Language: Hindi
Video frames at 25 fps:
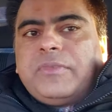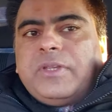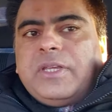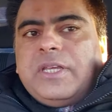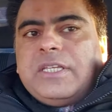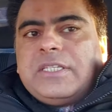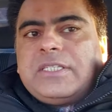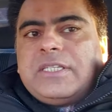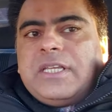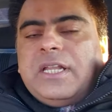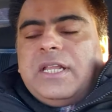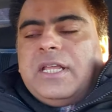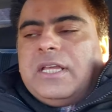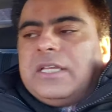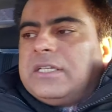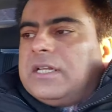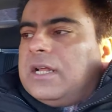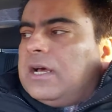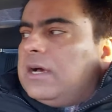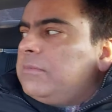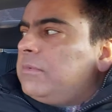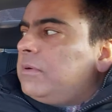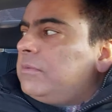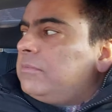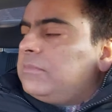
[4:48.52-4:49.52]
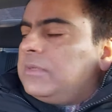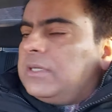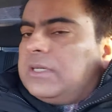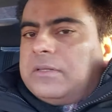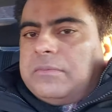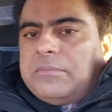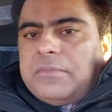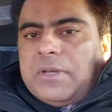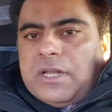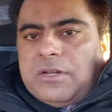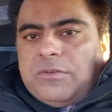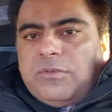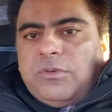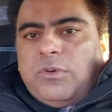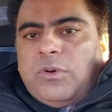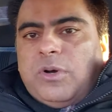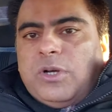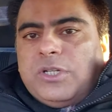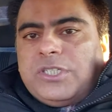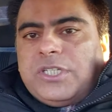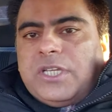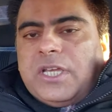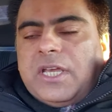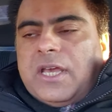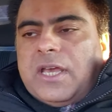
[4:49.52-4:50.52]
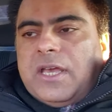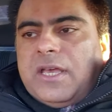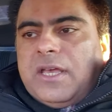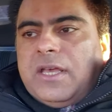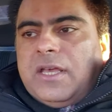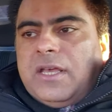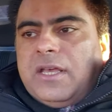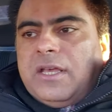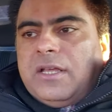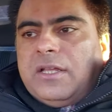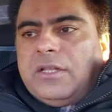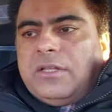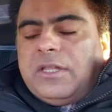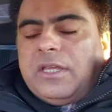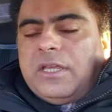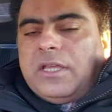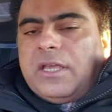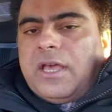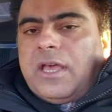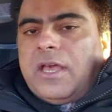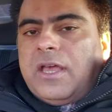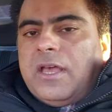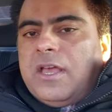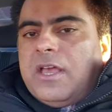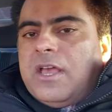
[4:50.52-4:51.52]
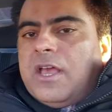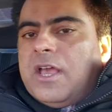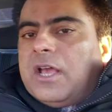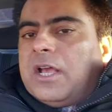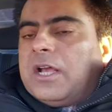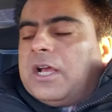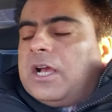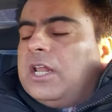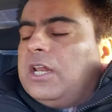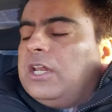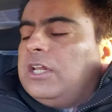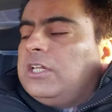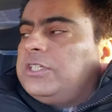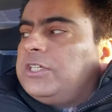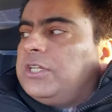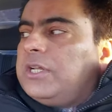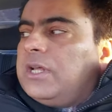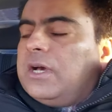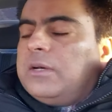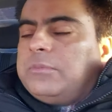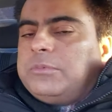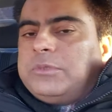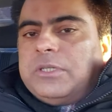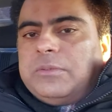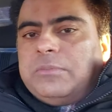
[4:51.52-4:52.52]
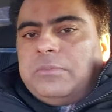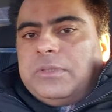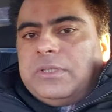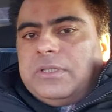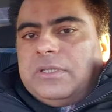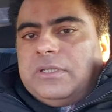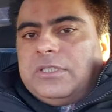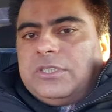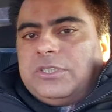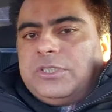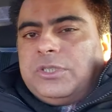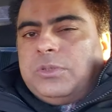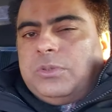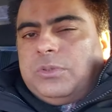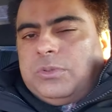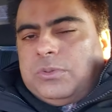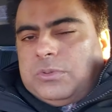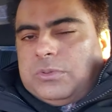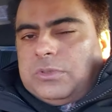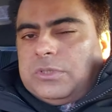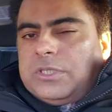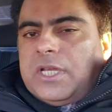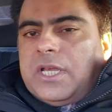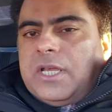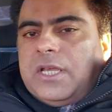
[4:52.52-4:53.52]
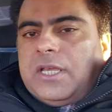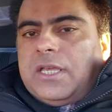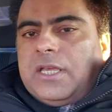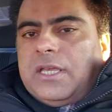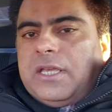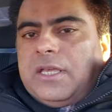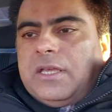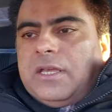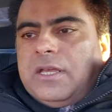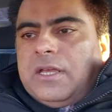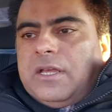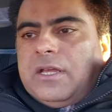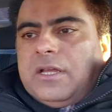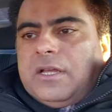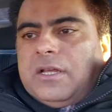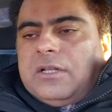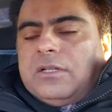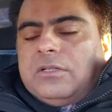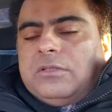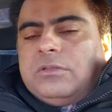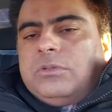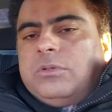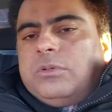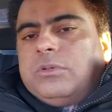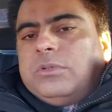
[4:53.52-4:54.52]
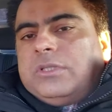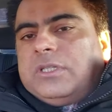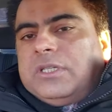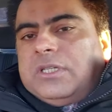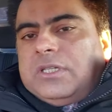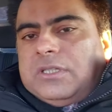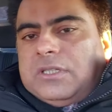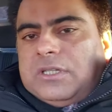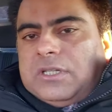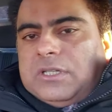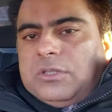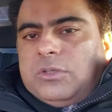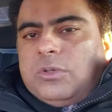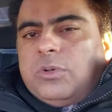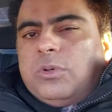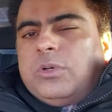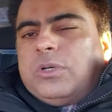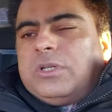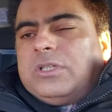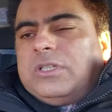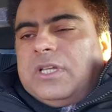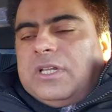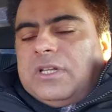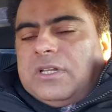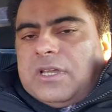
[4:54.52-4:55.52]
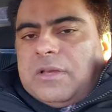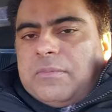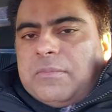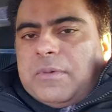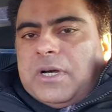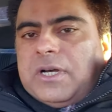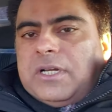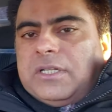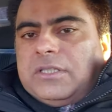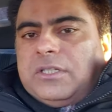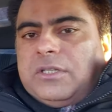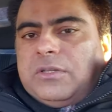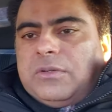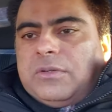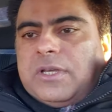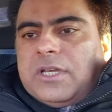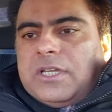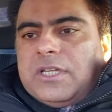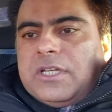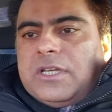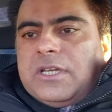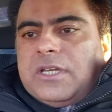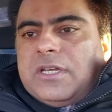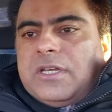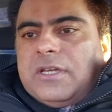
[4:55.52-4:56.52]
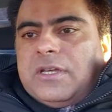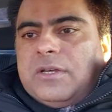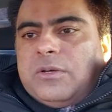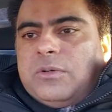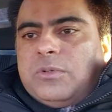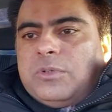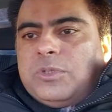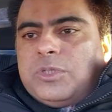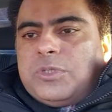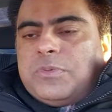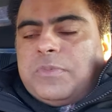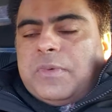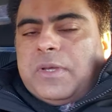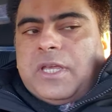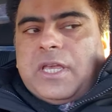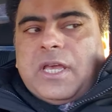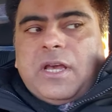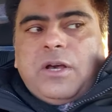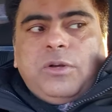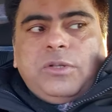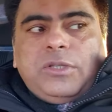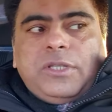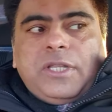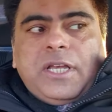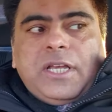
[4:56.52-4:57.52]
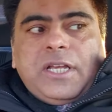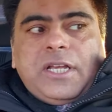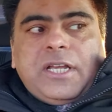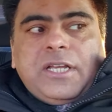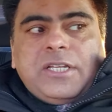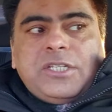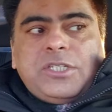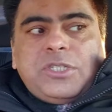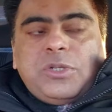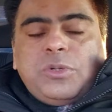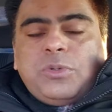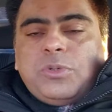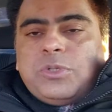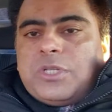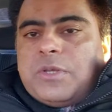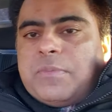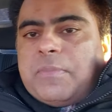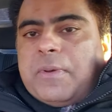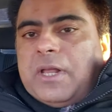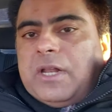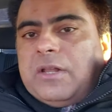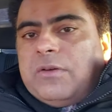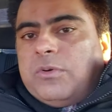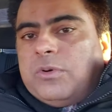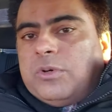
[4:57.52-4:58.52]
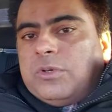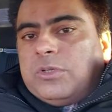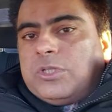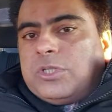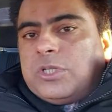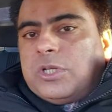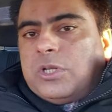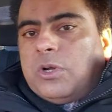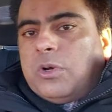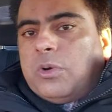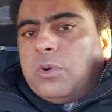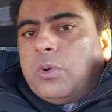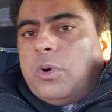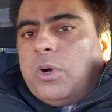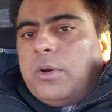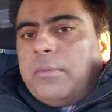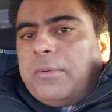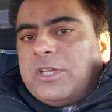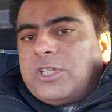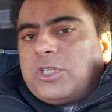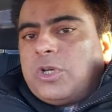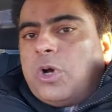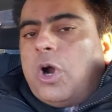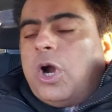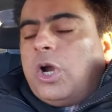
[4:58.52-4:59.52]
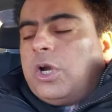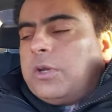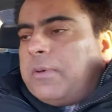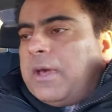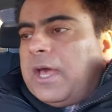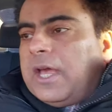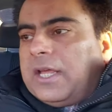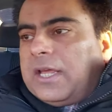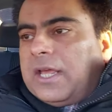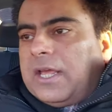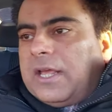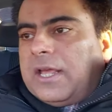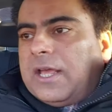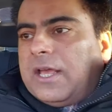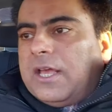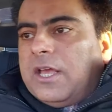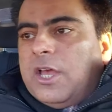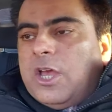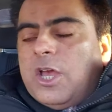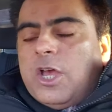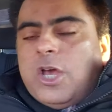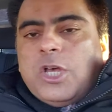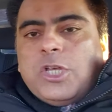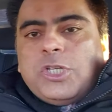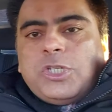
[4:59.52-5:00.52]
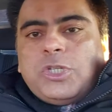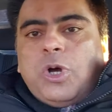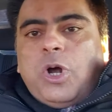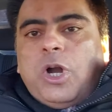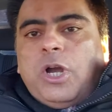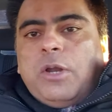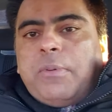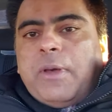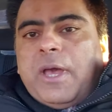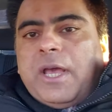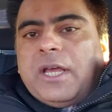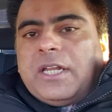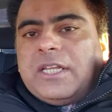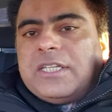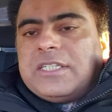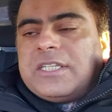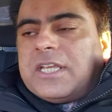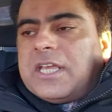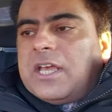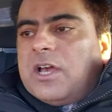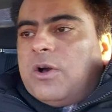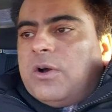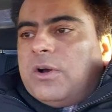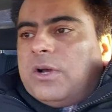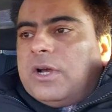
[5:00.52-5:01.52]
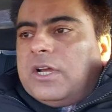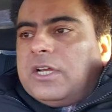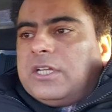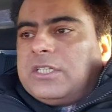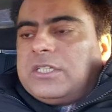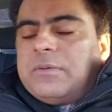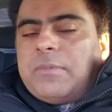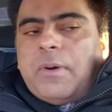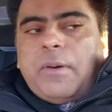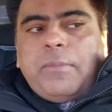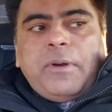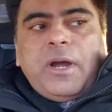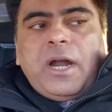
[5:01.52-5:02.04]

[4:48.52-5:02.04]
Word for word: इसीलिए जनाब हम मैनुअल वॉश किया है ठीक है कल जनाब जब स्नो हो जाएगी दो तीन दिन दो दिन के बाद क्योंकि उसमें क्या होता है कि स्नो से पहले वो रोड पे सॉल्ट फेंकेंगे सॉल्ट फेंकने से क्या होगा कि जब आप